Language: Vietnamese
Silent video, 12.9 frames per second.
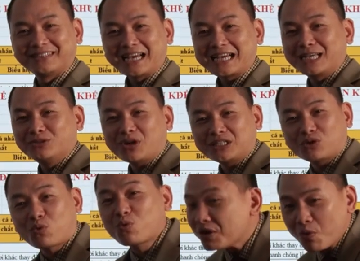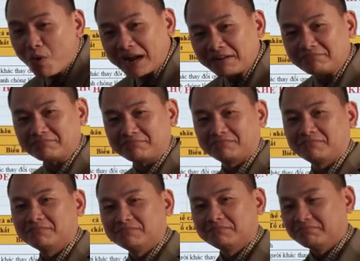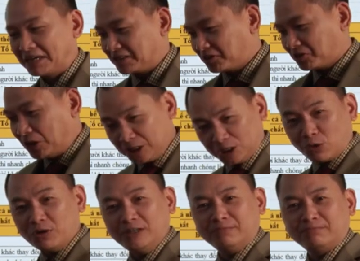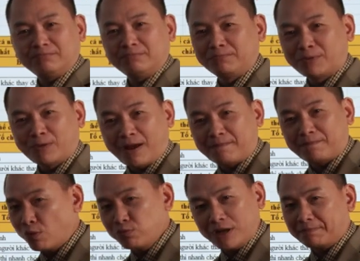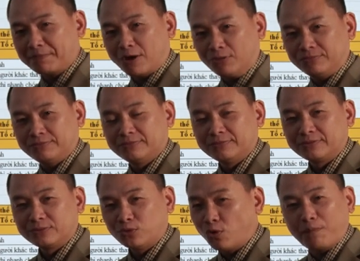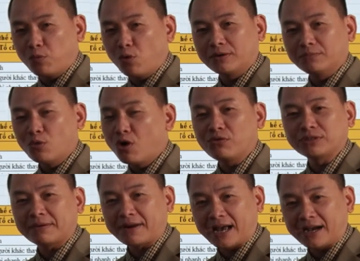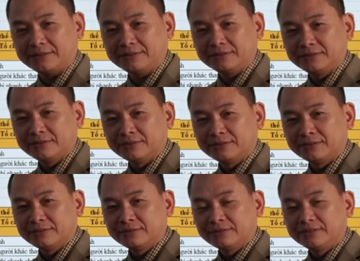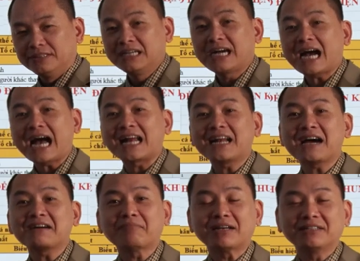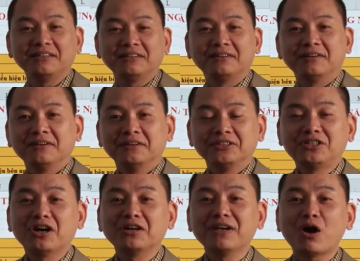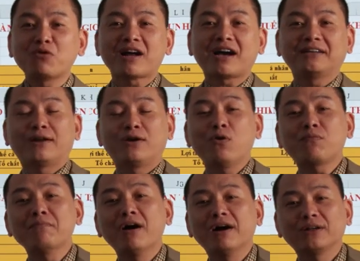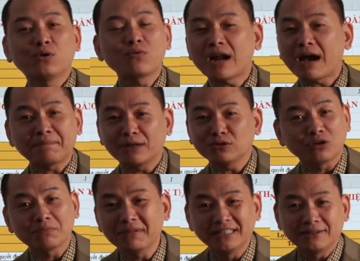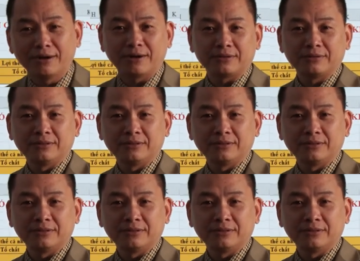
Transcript: Anh kinh doanh thì quyết đoán, mẹ tin tao đi, tao làm không nhầm đâu, nộp luôn bố không xem lại. Nhưng khả năng mà gì chơi với ông này là lúc 10 lúc 5 là chuyện bình thường.